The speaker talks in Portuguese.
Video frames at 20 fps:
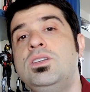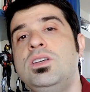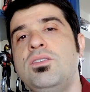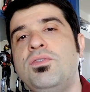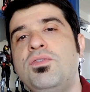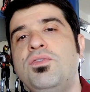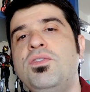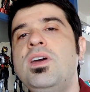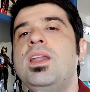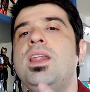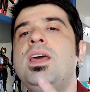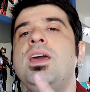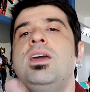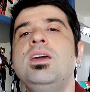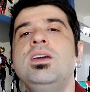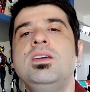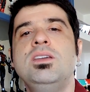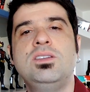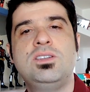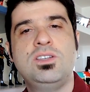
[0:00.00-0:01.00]

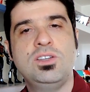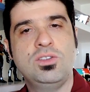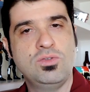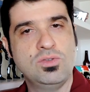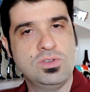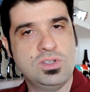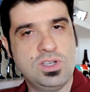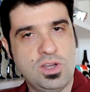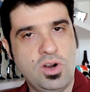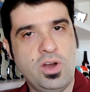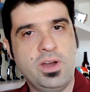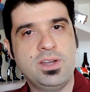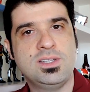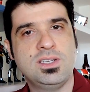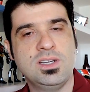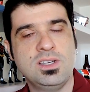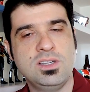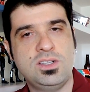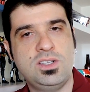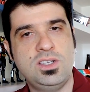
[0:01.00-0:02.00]
Diferente dos
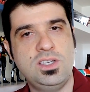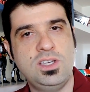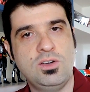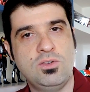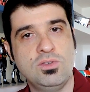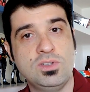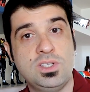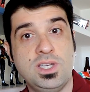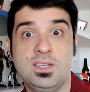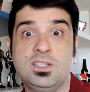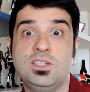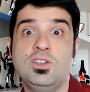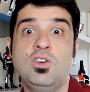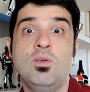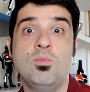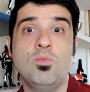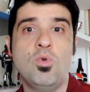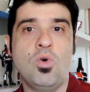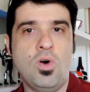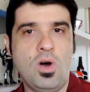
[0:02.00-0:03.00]
heróis antigos e assim
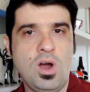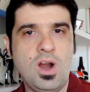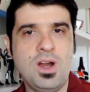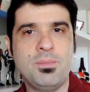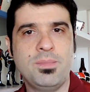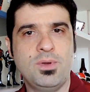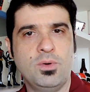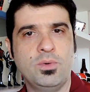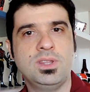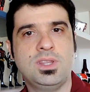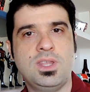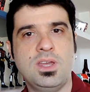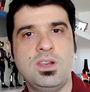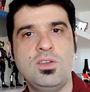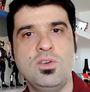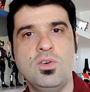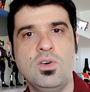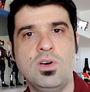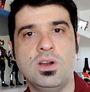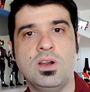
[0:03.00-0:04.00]
como o o
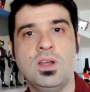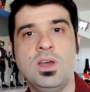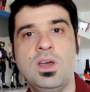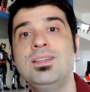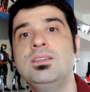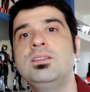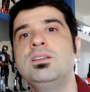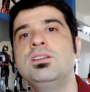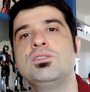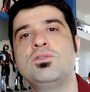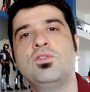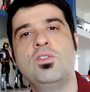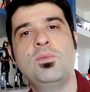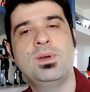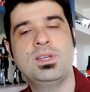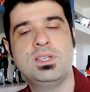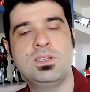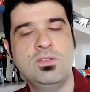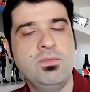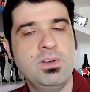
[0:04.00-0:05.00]
anterior, a
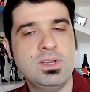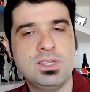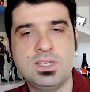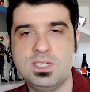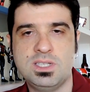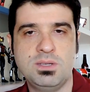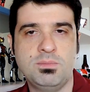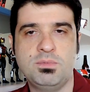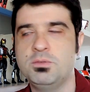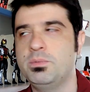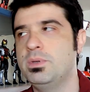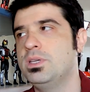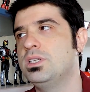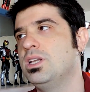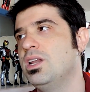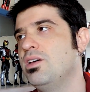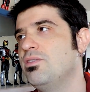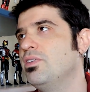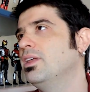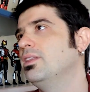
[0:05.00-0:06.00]
transformação não vai ser simplesmente
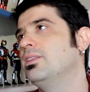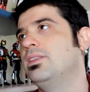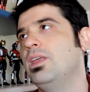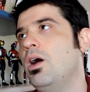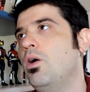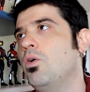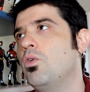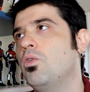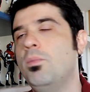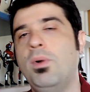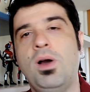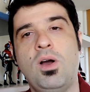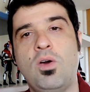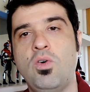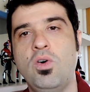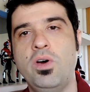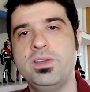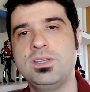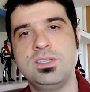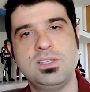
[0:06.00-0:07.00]
levantar alguma
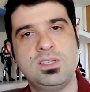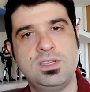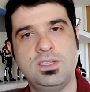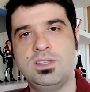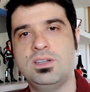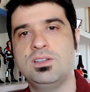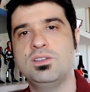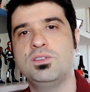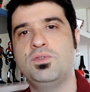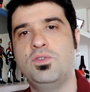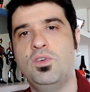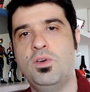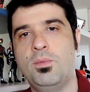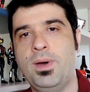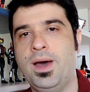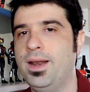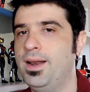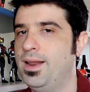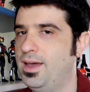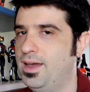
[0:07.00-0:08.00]
coisa e se
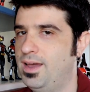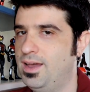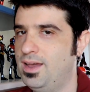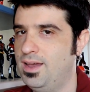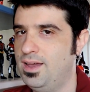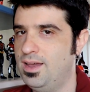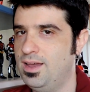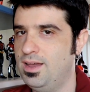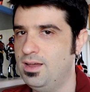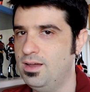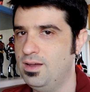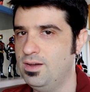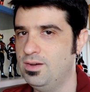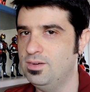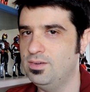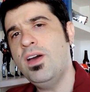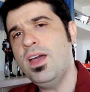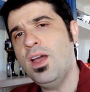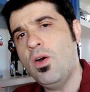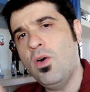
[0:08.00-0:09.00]
transformar. Não.
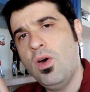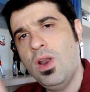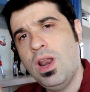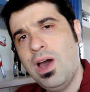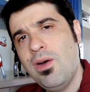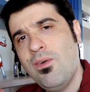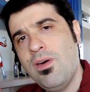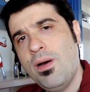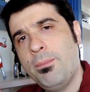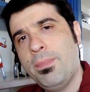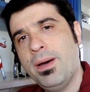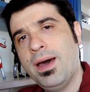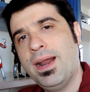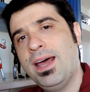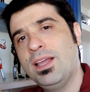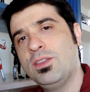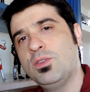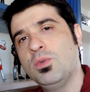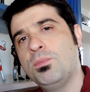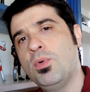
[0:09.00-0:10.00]
Vai rolar um
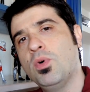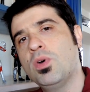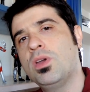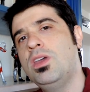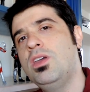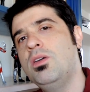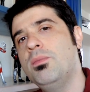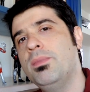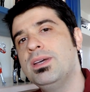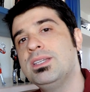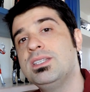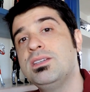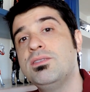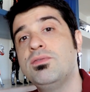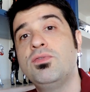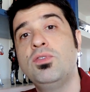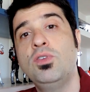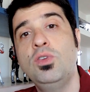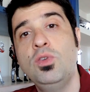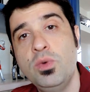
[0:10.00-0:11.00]
aparato um pouquinho mais
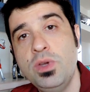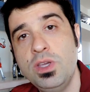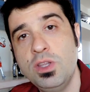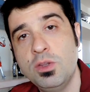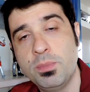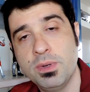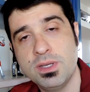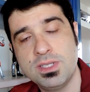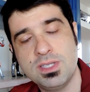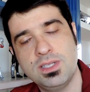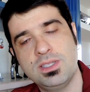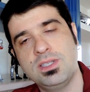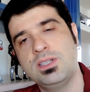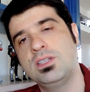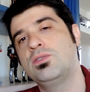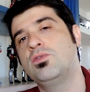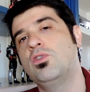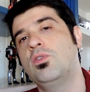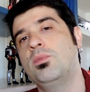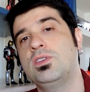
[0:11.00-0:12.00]
evoluído para essas
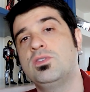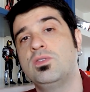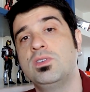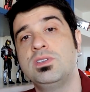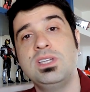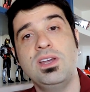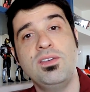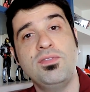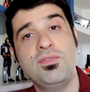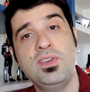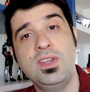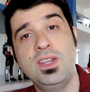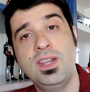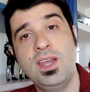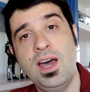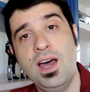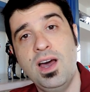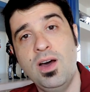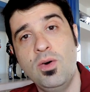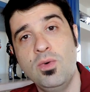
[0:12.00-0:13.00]
transformações.
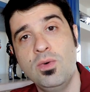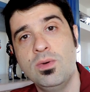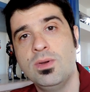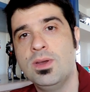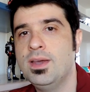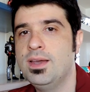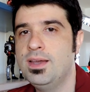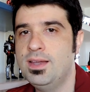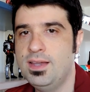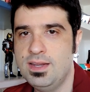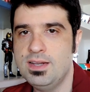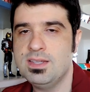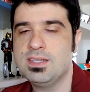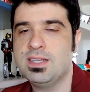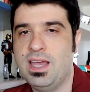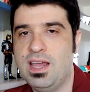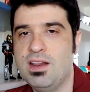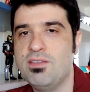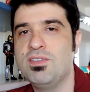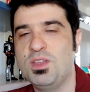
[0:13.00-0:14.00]
Afinal, eles
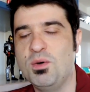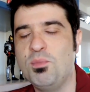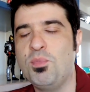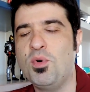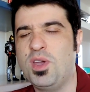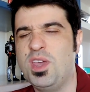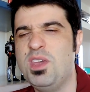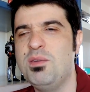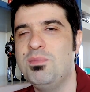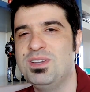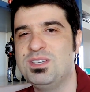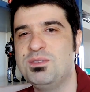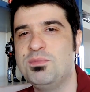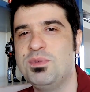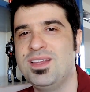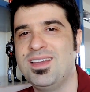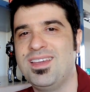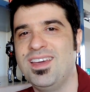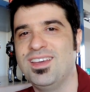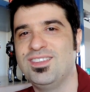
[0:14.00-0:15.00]
querem vender um pouquinho mais de
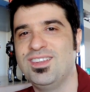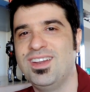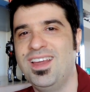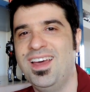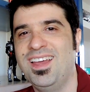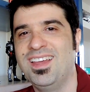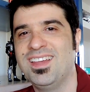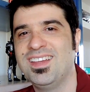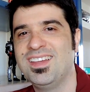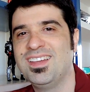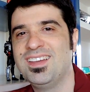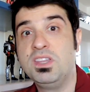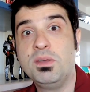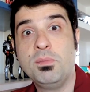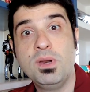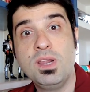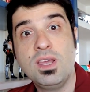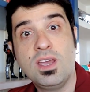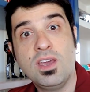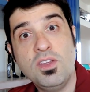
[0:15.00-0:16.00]
brinquedo, né? Vender
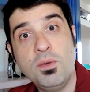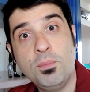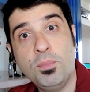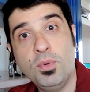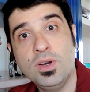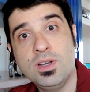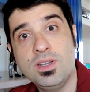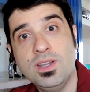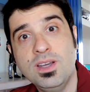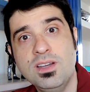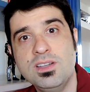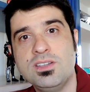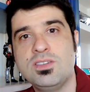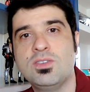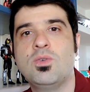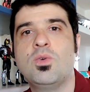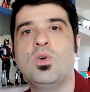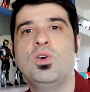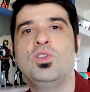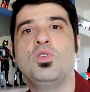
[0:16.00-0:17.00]
brinquedo é
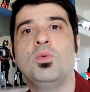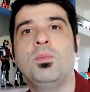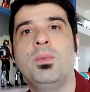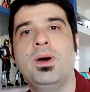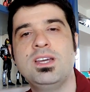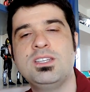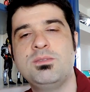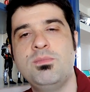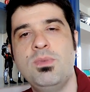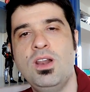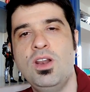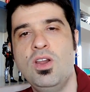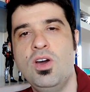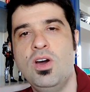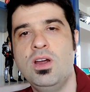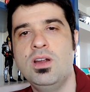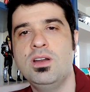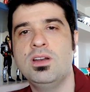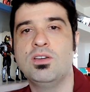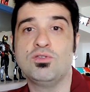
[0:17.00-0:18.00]
importante, quanto mais
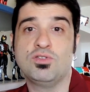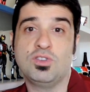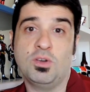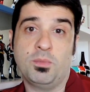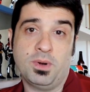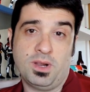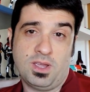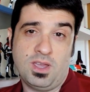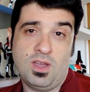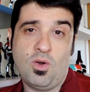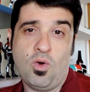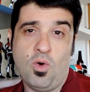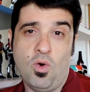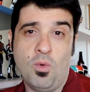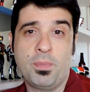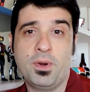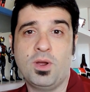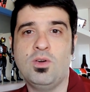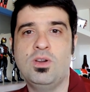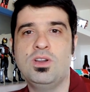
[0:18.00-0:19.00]
melhor, não só para quem
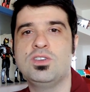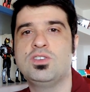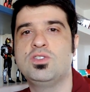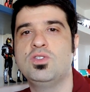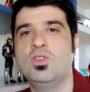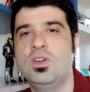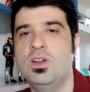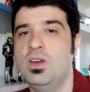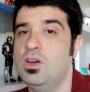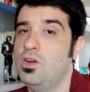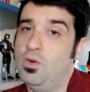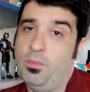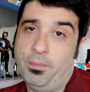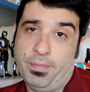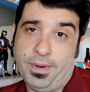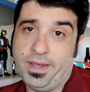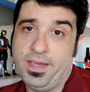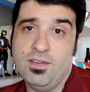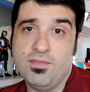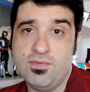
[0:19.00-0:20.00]
compra e coleciona, como
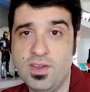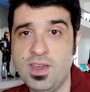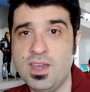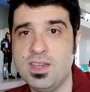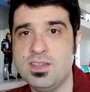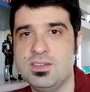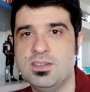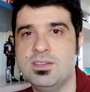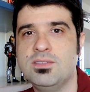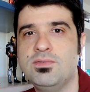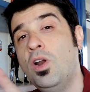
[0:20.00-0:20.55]
para quem vende.